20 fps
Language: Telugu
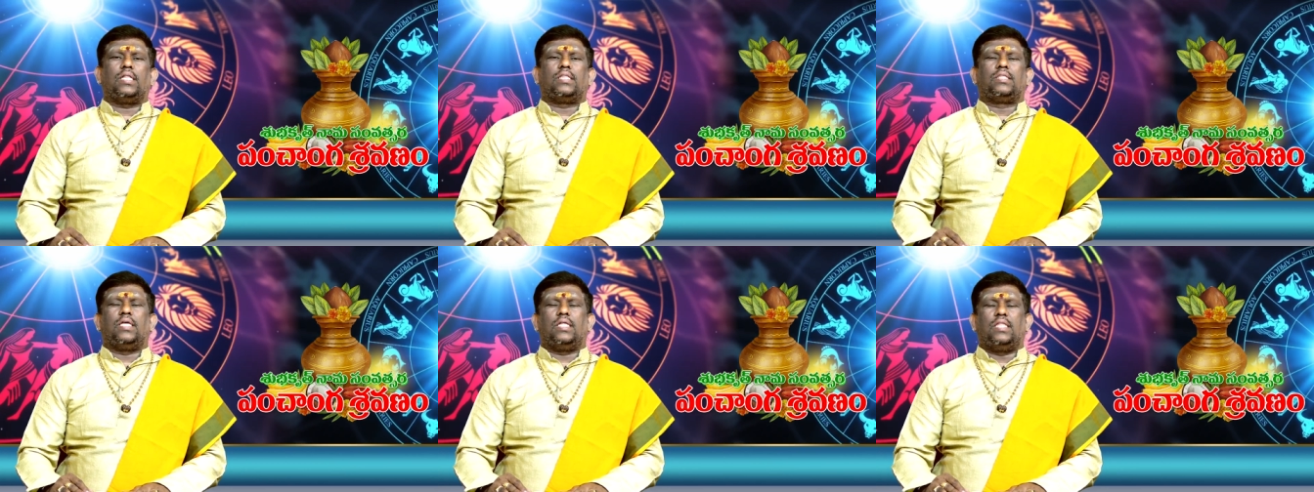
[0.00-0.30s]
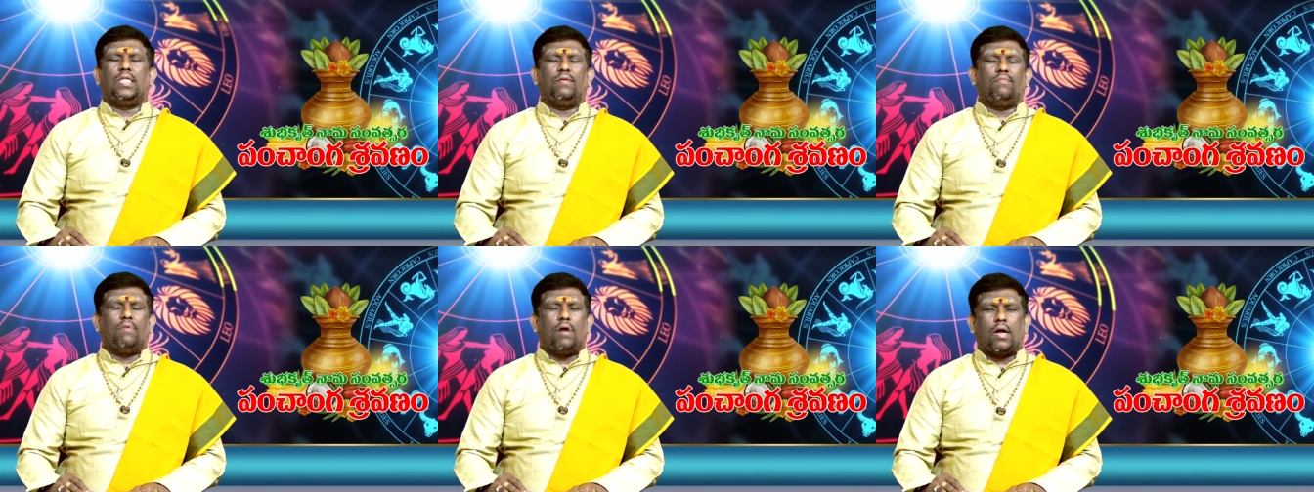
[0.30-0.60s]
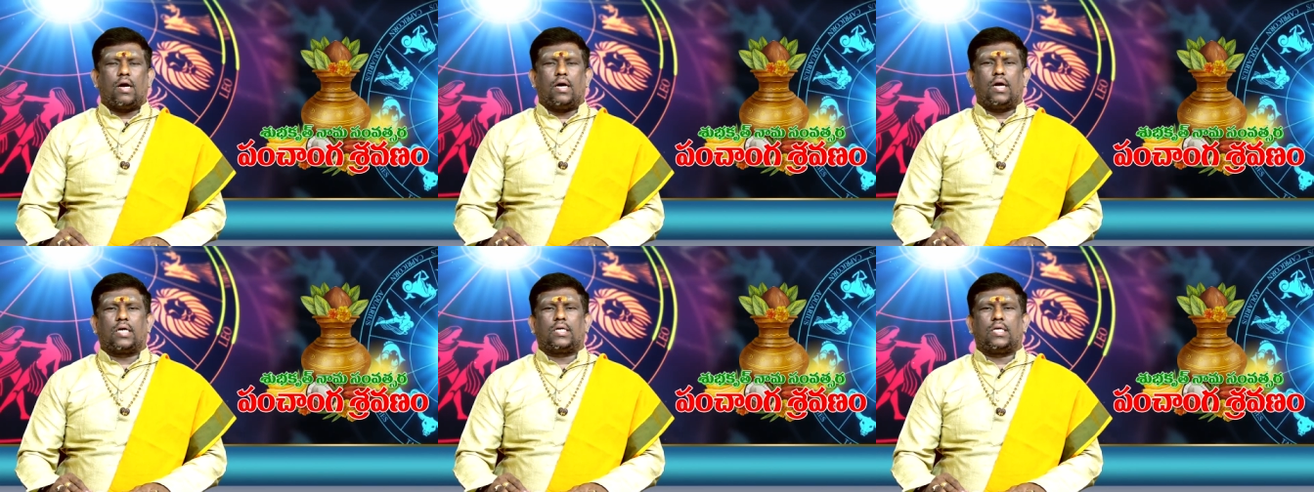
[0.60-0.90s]
తిథి
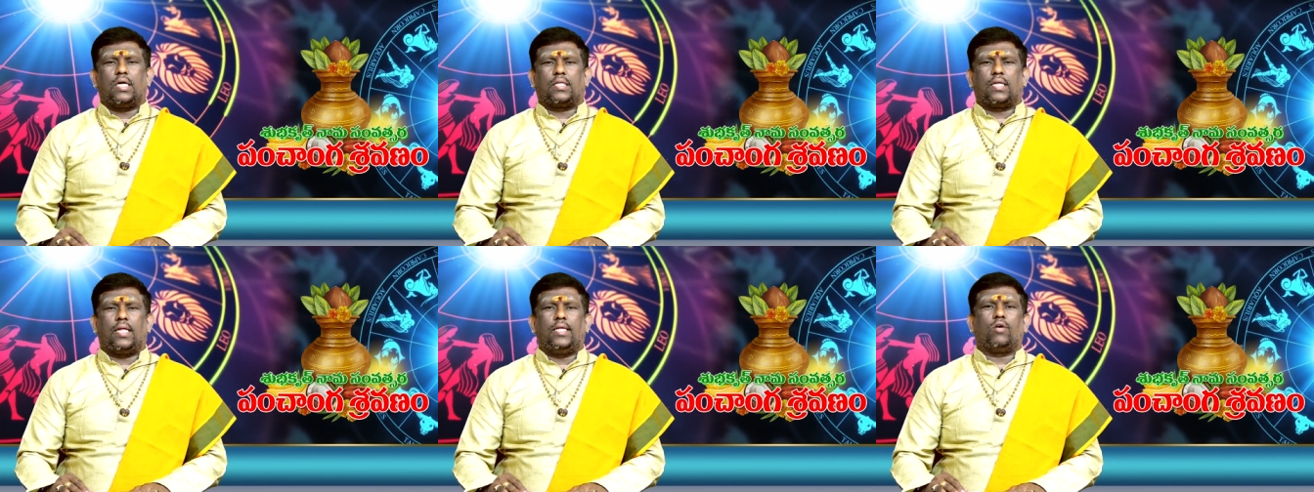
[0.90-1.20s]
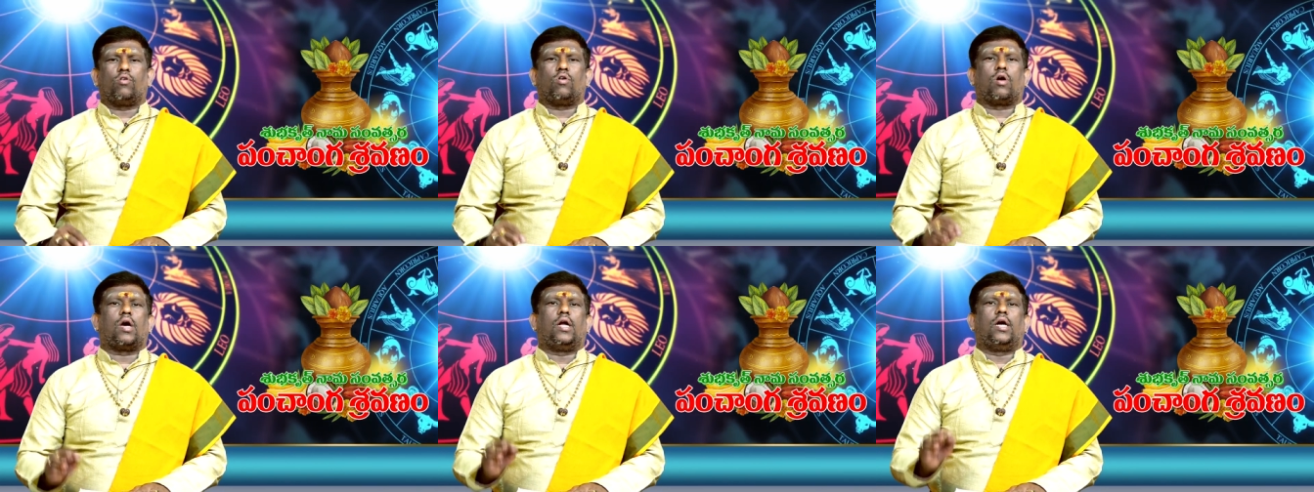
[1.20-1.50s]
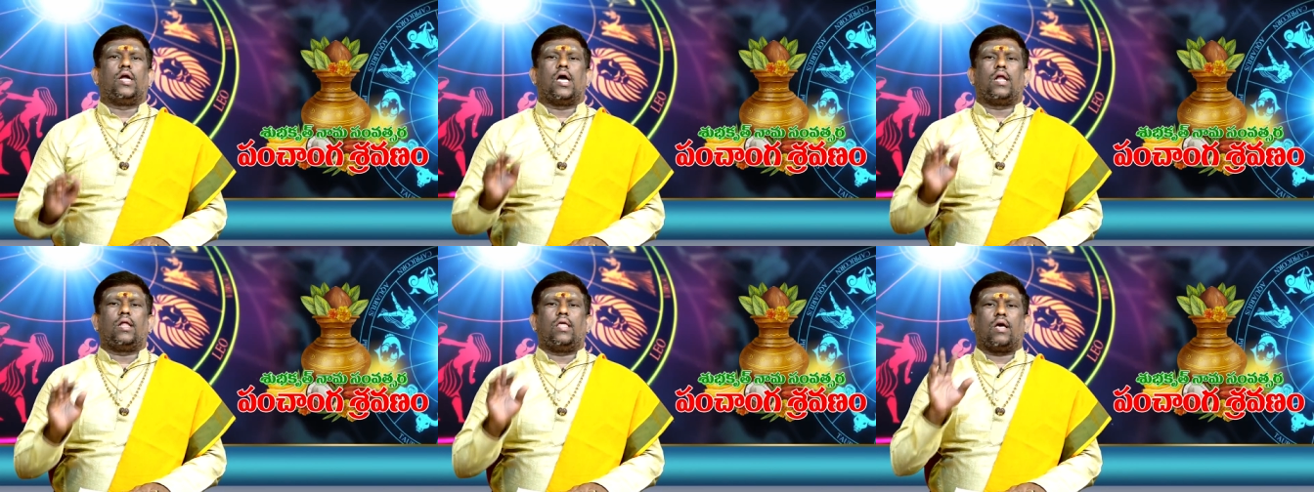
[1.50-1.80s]
వార నక్షత్ర
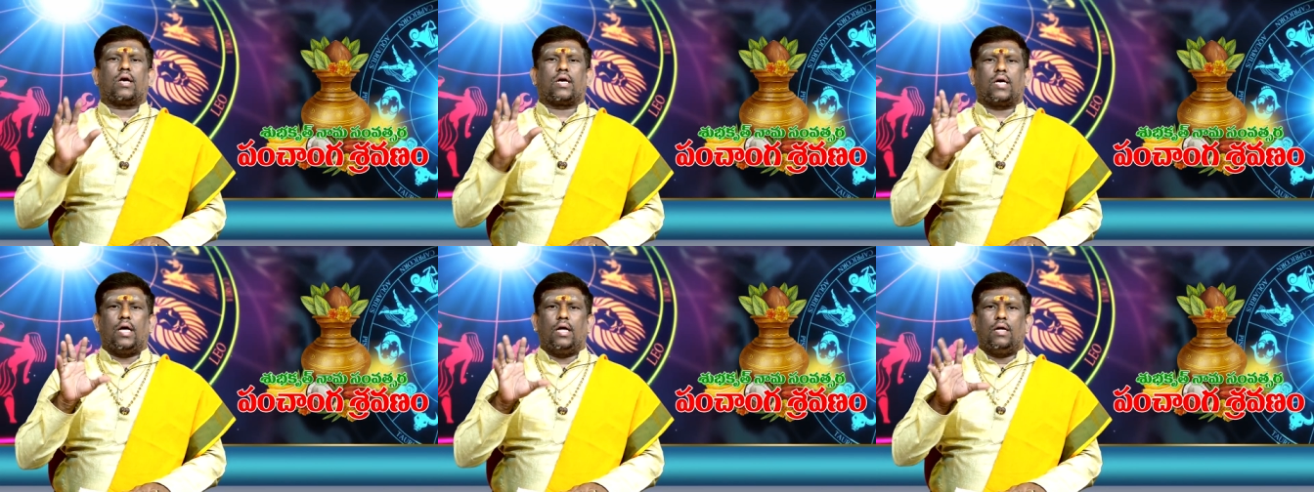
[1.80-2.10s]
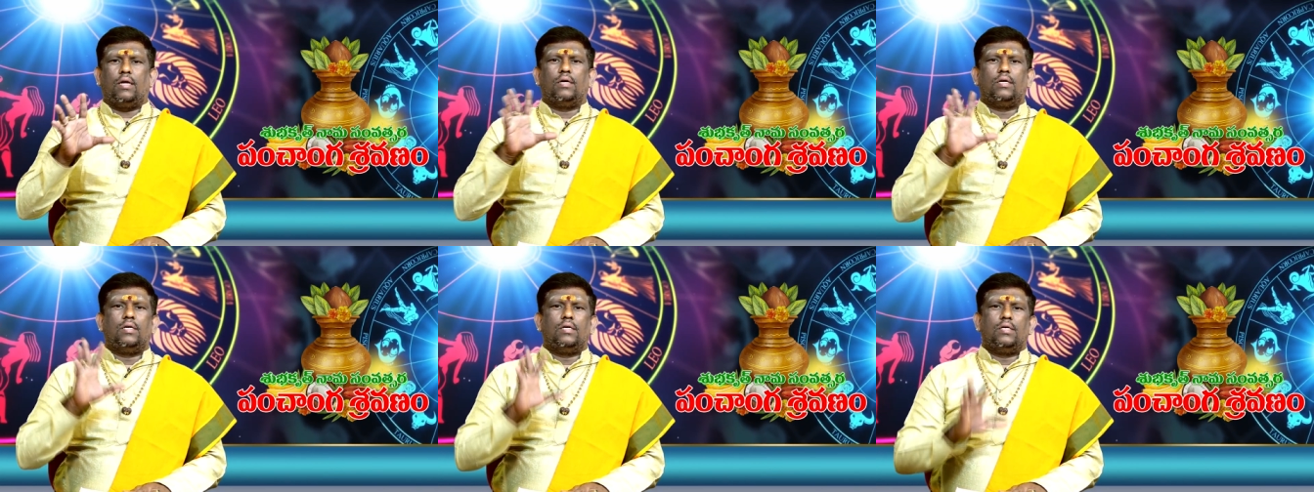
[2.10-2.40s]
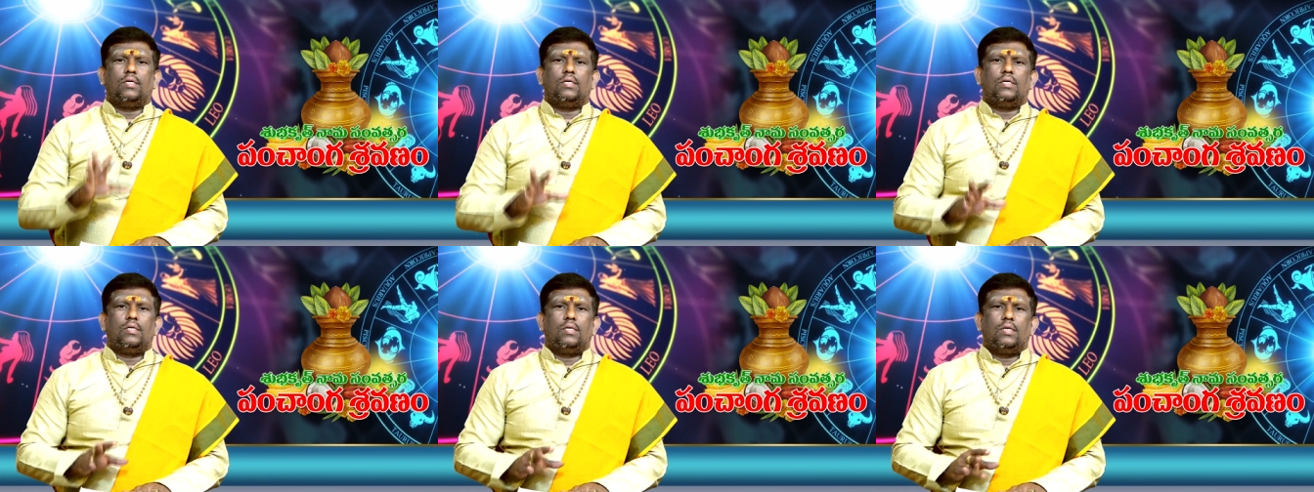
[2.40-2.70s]
యోగకరణాల యొక్క
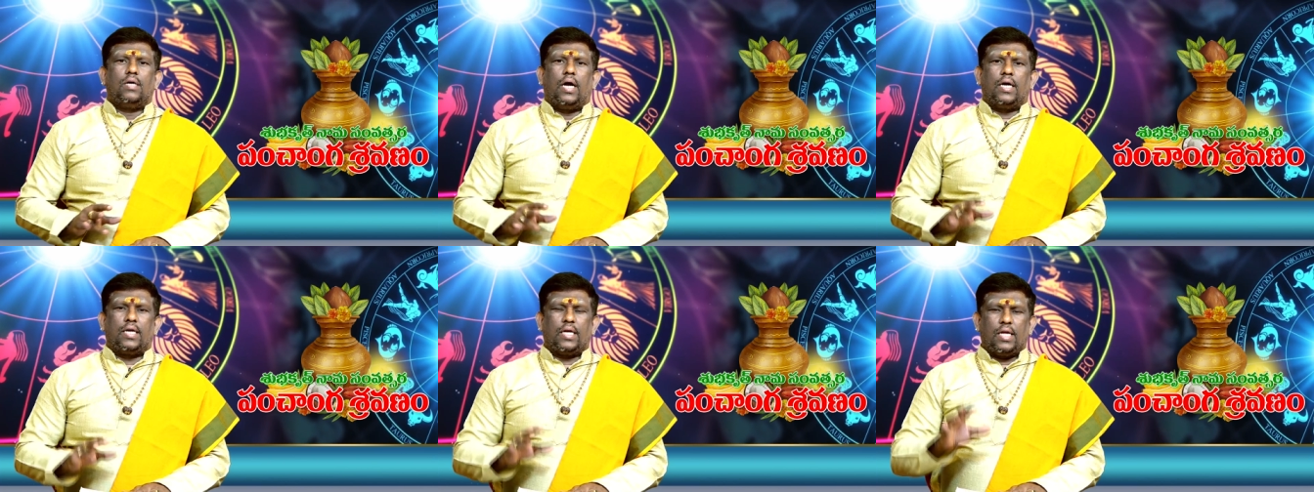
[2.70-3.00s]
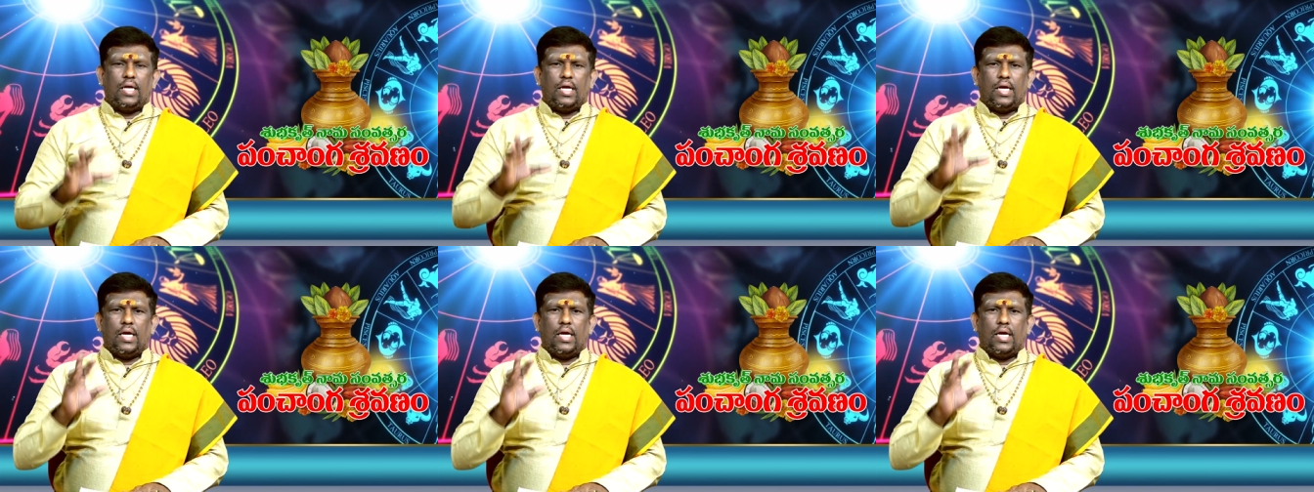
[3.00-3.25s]
అంటే